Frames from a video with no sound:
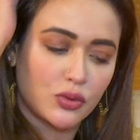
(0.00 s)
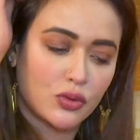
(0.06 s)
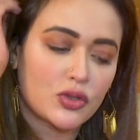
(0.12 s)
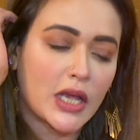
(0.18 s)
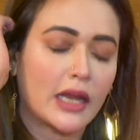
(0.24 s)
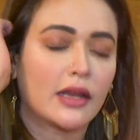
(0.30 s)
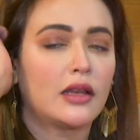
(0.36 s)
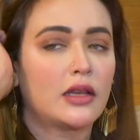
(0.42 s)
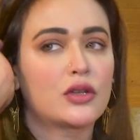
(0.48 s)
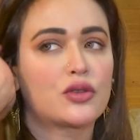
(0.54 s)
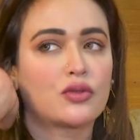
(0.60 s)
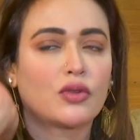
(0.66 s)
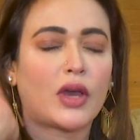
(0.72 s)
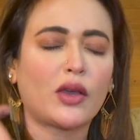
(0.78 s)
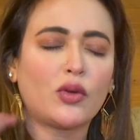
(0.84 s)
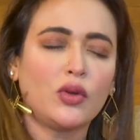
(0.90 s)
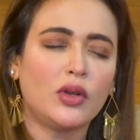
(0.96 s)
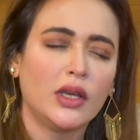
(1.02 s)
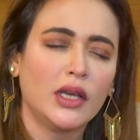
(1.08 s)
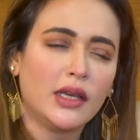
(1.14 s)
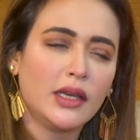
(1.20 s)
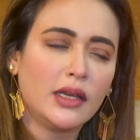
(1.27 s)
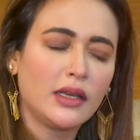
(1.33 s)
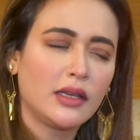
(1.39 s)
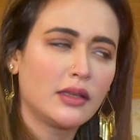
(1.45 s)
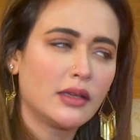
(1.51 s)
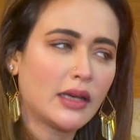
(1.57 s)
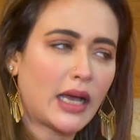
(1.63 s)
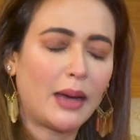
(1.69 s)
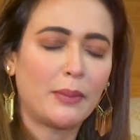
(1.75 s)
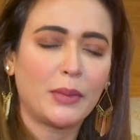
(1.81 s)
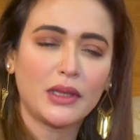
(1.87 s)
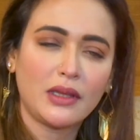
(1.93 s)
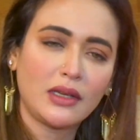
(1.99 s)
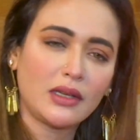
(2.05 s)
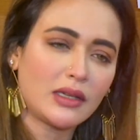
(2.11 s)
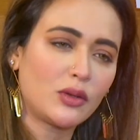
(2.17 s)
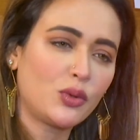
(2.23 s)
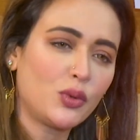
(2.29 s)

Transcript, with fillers: অন্য চ্যানেলের জন্য এখন আমাদের